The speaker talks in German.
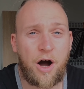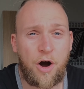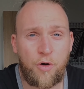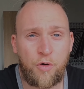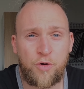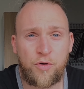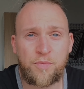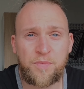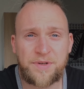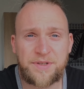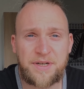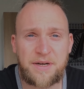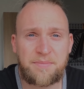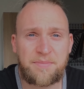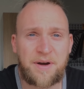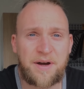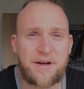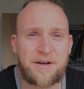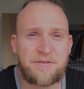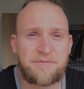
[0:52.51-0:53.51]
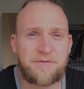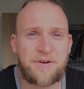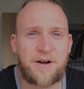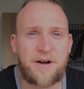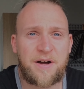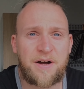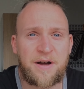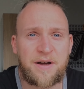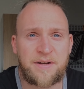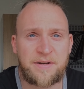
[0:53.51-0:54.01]
Auch mit dabei
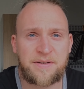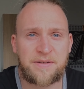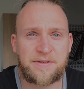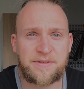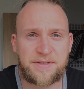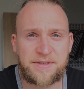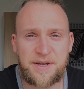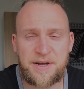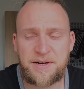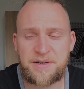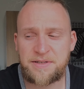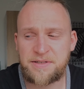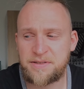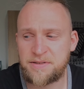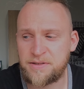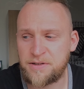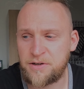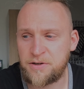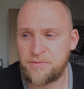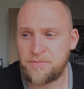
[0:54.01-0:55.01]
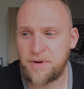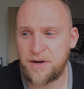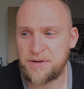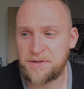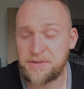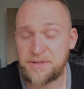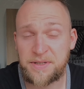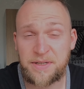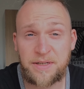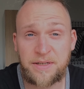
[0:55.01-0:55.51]
war ein Zelt, ähm,
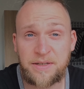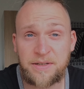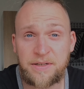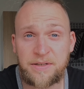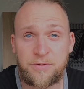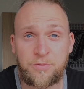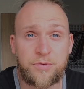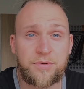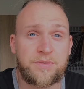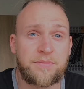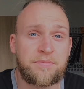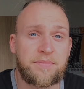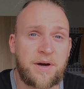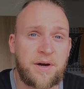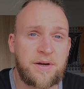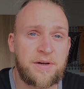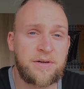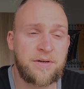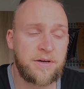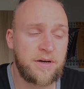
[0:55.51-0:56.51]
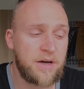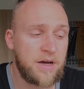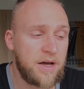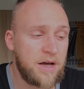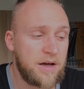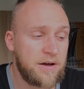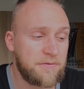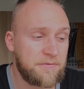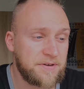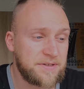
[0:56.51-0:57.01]
eine Säge und ein Beil,
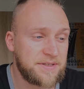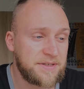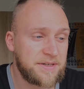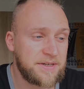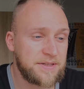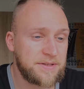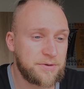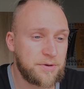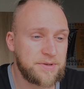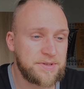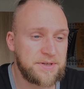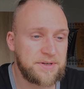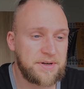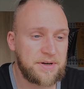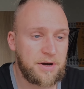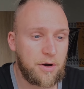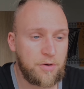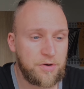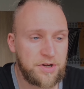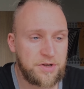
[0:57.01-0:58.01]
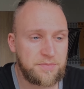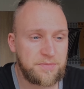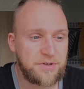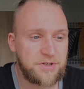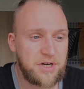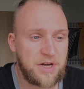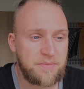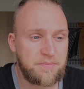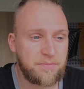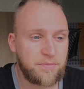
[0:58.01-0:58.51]
was ich jetzt Gott sei Dank auch nicht
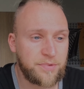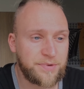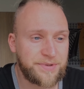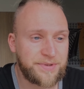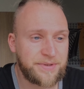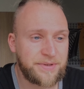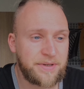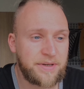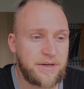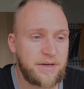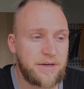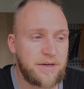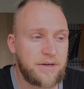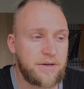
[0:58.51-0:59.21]
mitschleppen muss.